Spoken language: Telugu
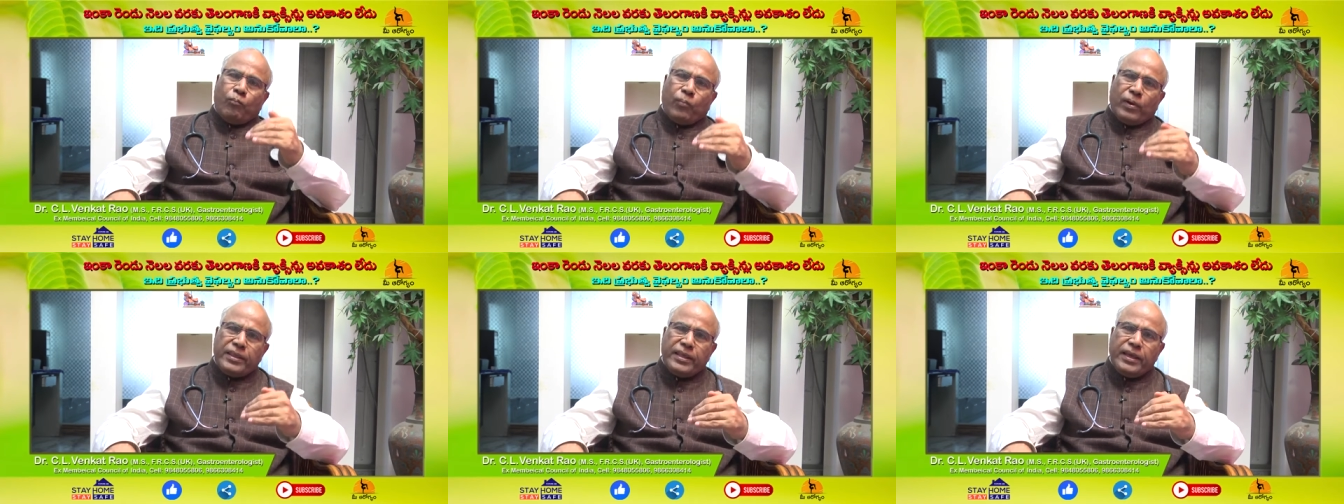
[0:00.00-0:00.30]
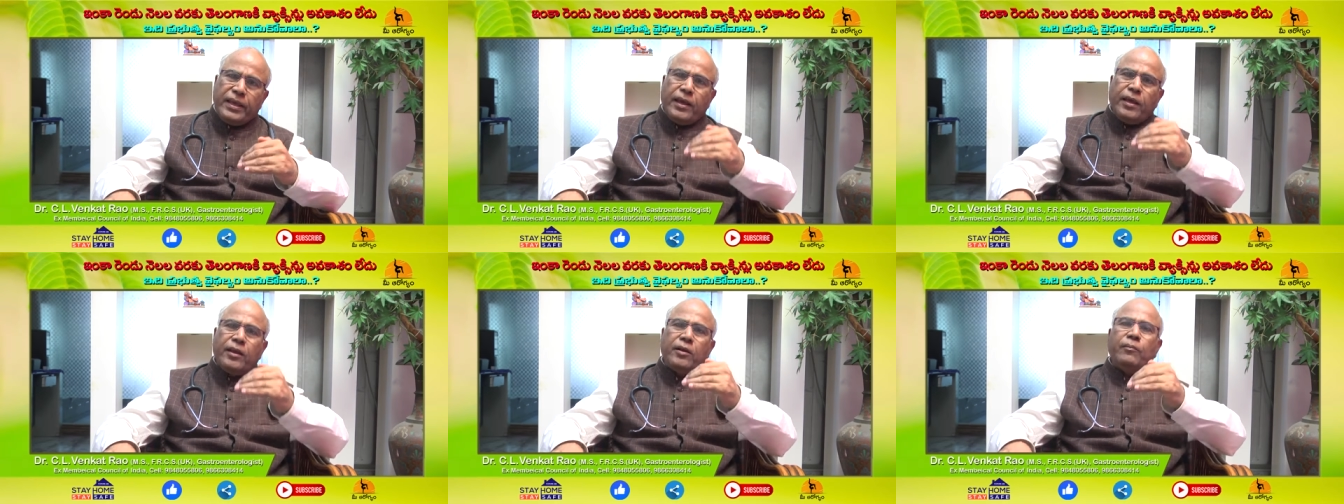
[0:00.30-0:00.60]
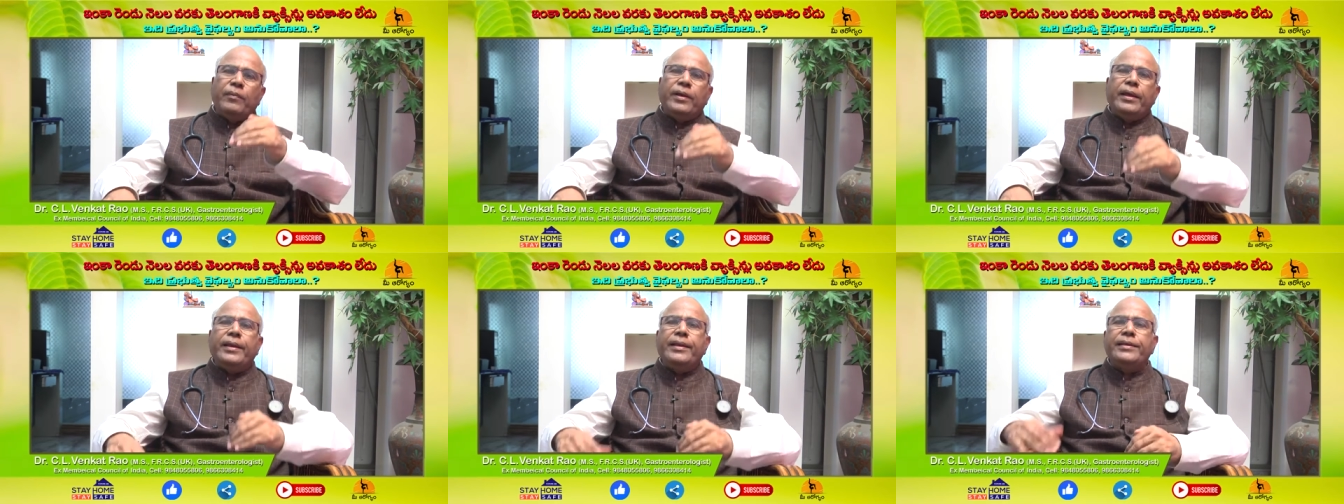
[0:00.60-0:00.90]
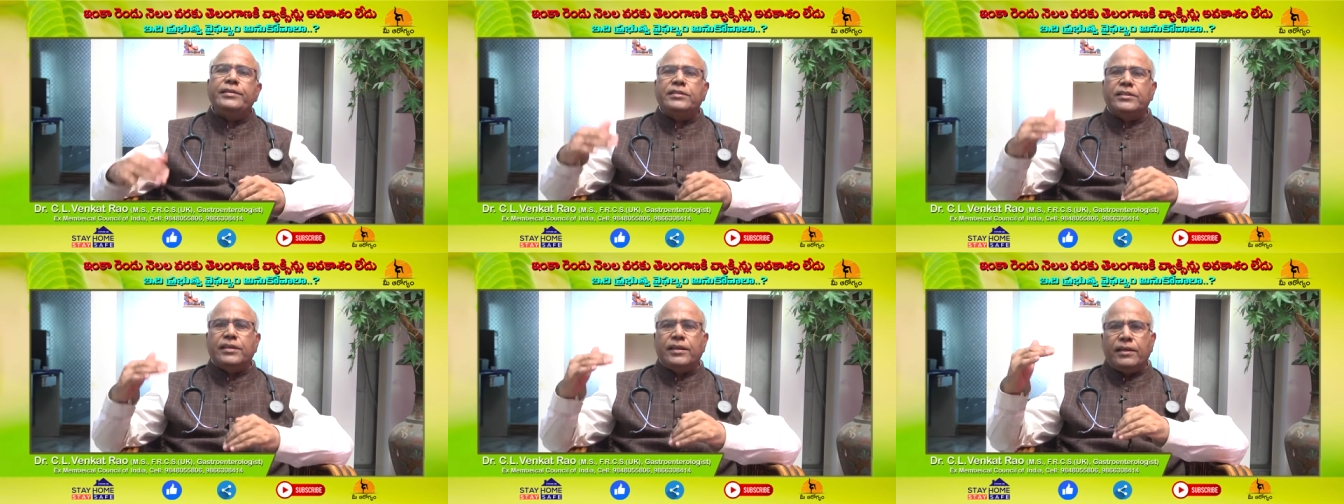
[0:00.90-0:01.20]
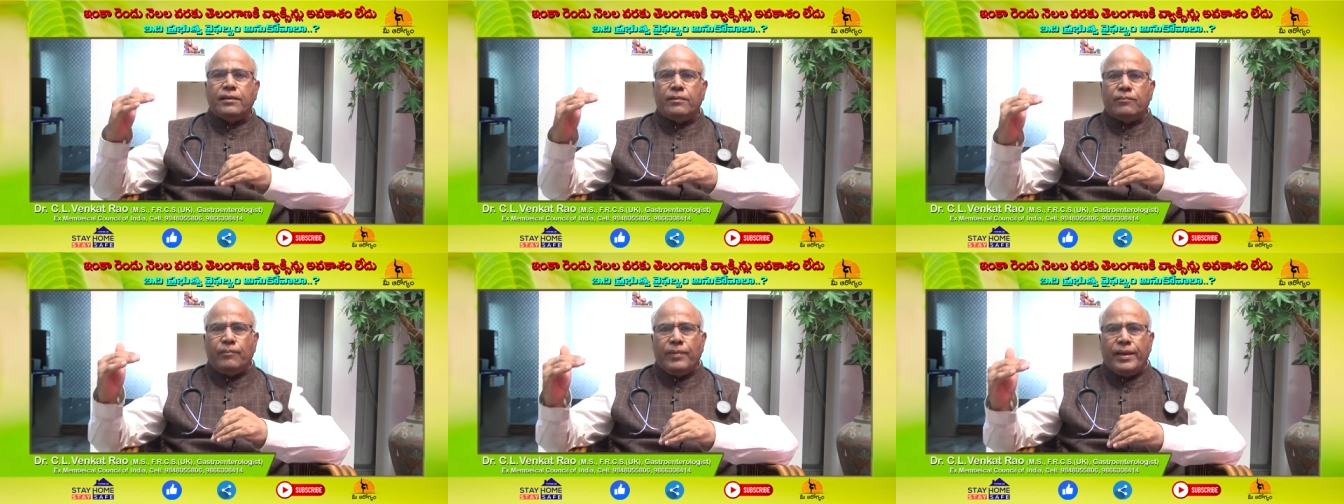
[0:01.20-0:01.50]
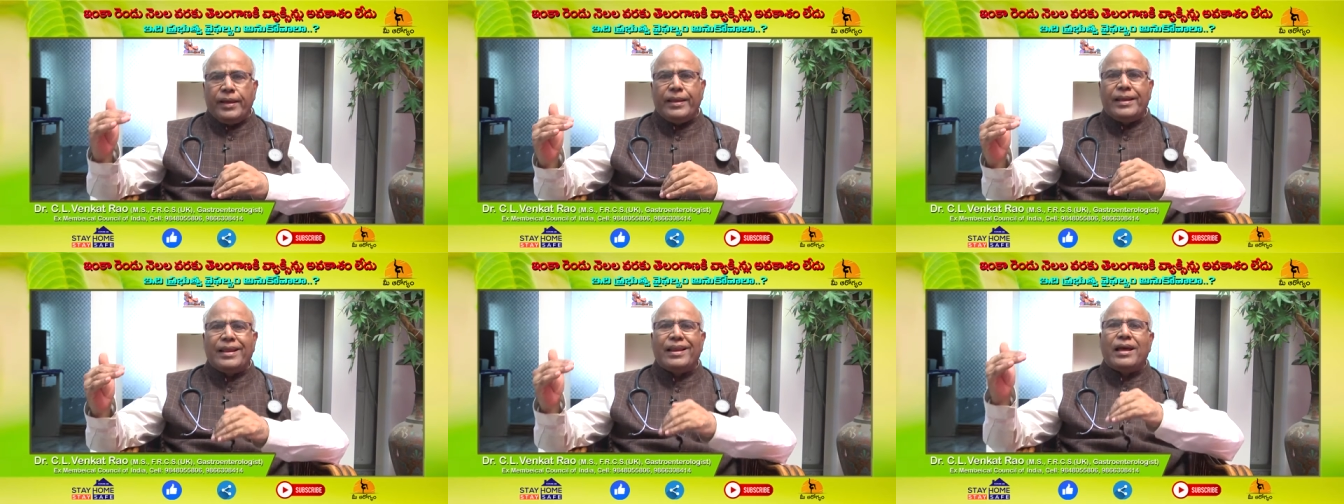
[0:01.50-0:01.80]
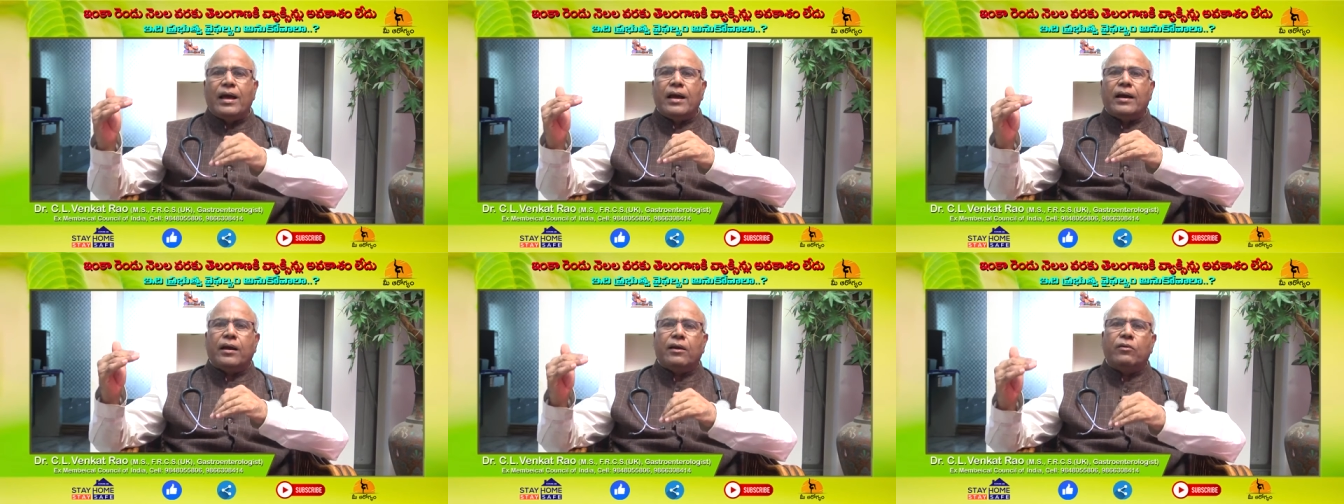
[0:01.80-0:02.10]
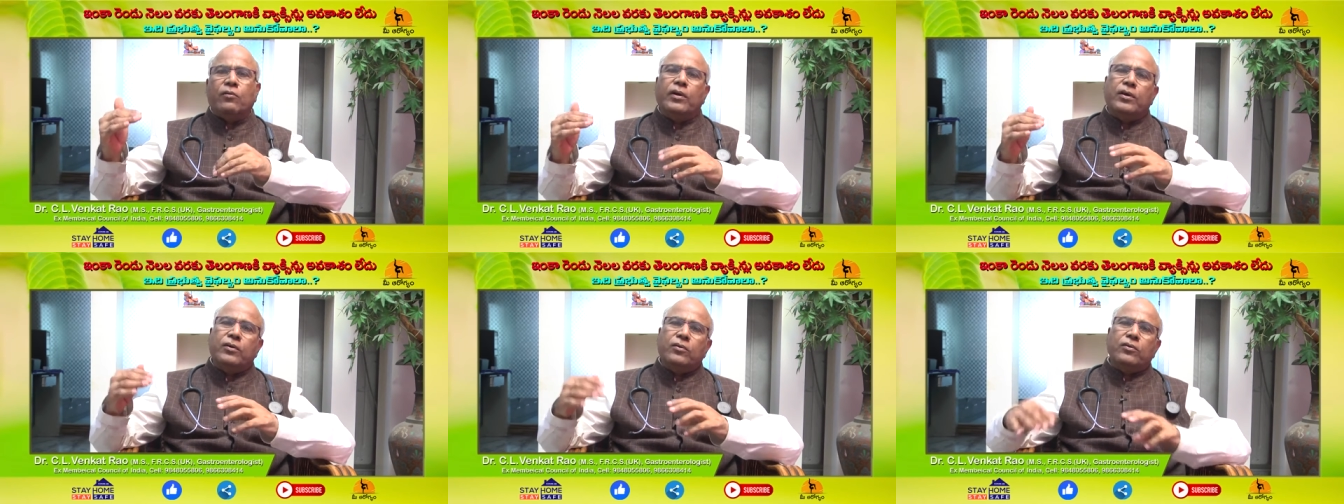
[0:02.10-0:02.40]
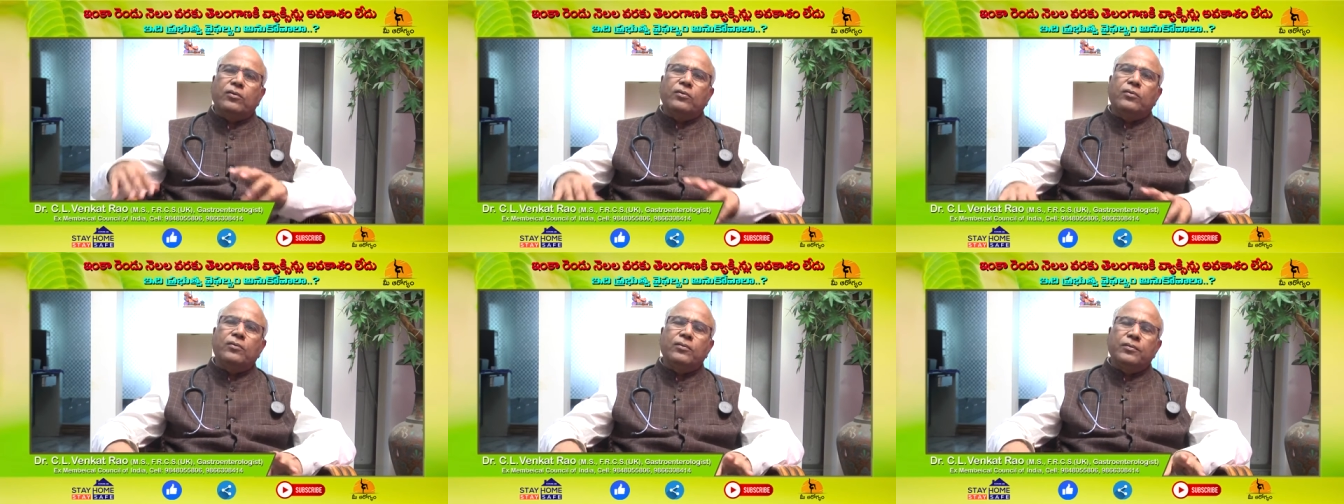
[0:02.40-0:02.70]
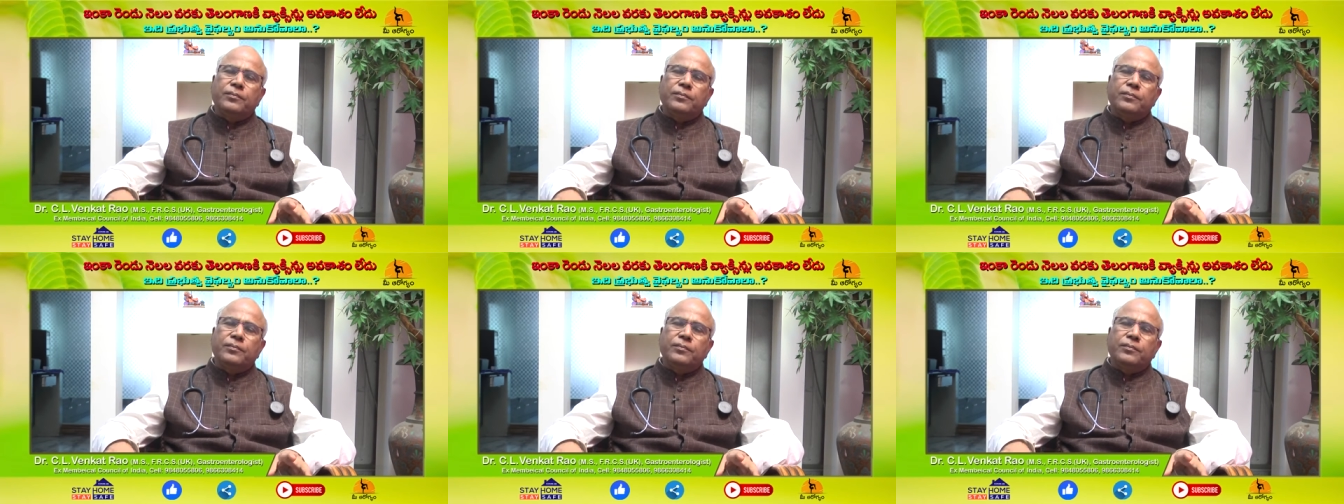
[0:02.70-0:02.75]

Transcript: పదిహేను మే నుంచి మే నెలాఖరు వరకు